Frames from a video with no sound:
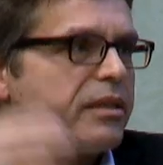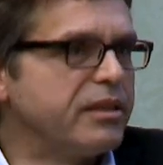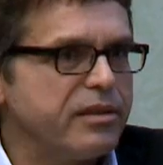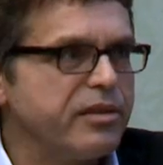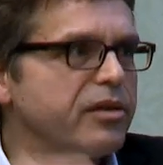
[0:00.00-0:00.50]

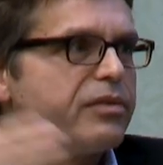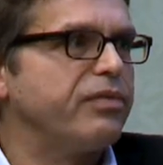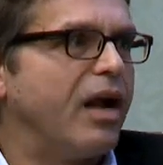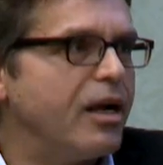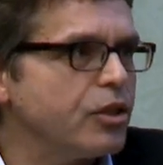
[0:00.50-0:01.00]
richtiges,
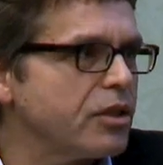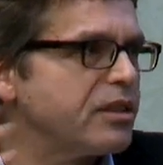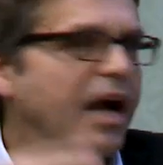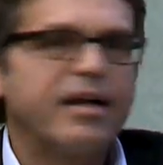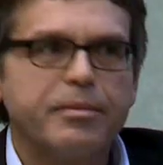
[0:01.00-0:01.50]

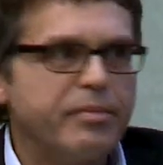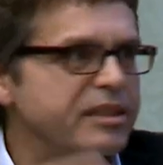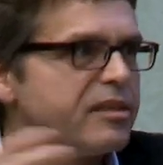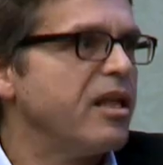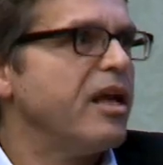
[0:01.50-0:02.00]
falsches,
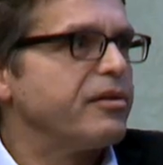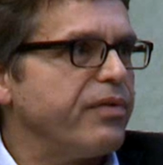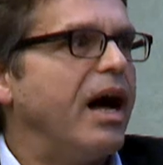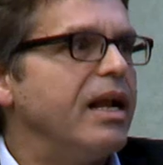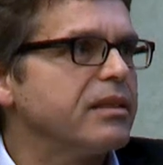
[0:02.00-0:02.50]
angemessenes
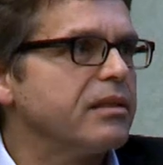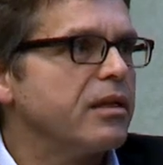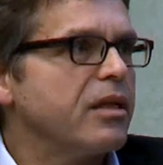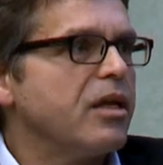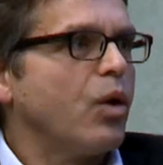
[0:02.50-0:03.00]
Verhalten
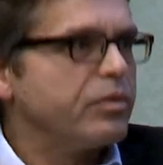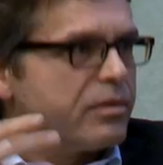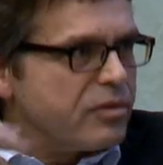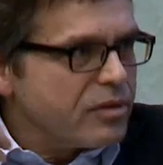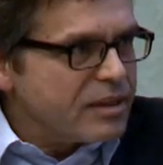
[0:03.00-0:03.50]

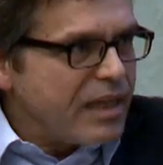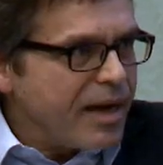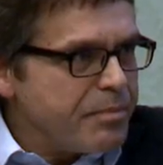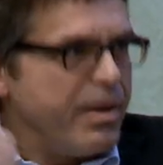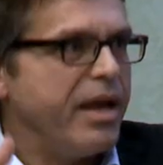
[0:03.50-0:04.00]
und
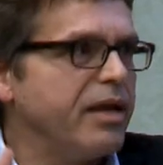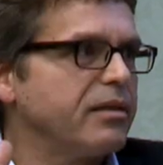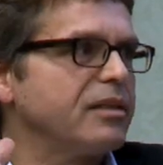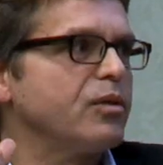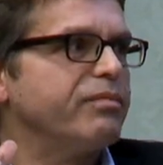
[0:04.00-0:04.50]
sozusagen mehr
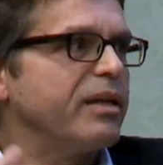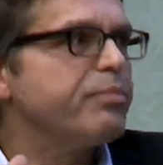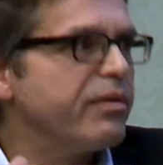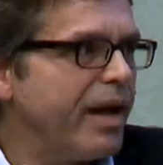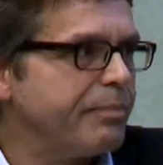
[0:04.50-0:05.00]
in Richtung
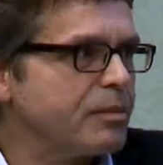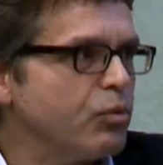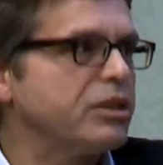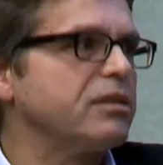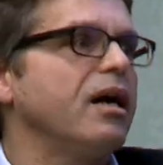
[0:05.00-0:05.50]

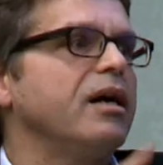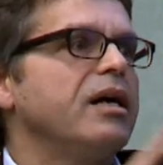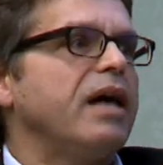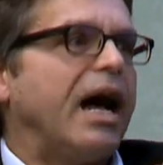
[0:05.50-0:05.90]
Wettbewerbsmuster,